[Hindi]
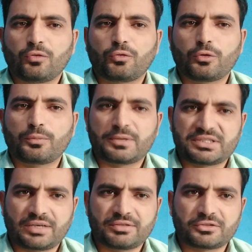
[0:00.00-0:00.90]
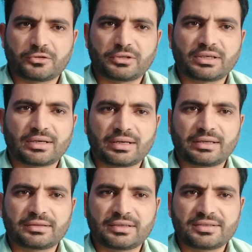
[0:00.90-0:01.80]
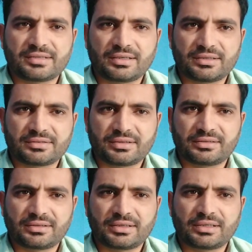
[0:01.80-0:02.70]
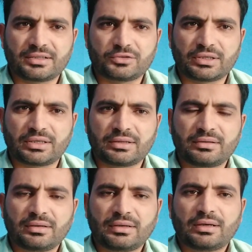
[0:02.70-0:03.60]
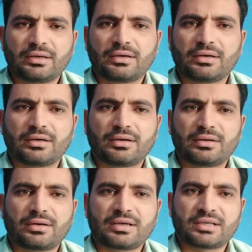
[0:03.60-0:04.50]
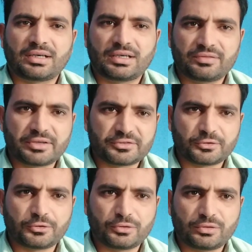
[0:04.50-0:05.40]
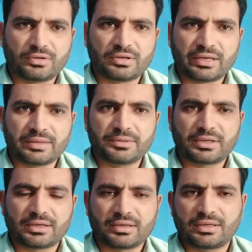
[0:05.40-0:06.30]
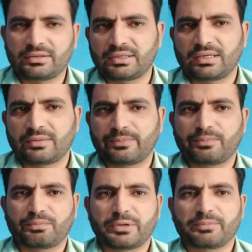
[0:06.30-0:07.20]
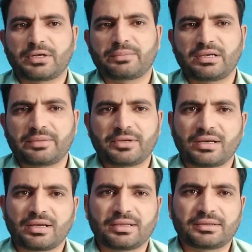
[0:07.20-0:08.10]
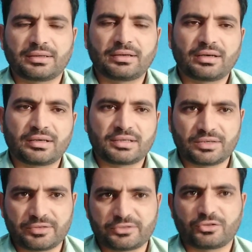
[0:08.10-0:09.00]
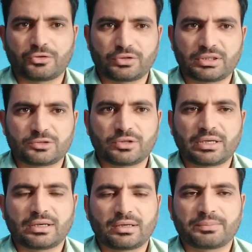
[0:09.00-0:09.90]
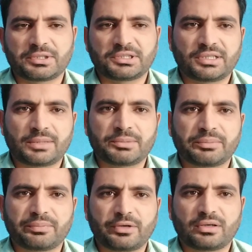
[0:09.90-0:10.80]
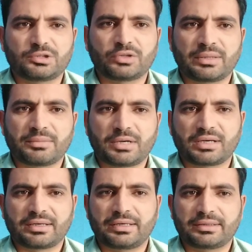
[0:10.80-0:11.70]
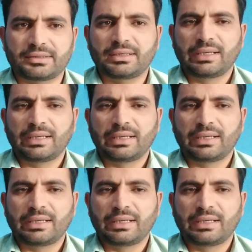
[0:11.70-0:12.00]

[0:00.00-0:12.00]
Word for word: वो पचानवे सौ तक रहे थे ज़्यादा से ज़्यादा जो है अठानवे सौ रहीम यार खां या पिपला मंडी में रहे थे अठानवे सौ तक जो है कल पंजाब में जो है मार्केट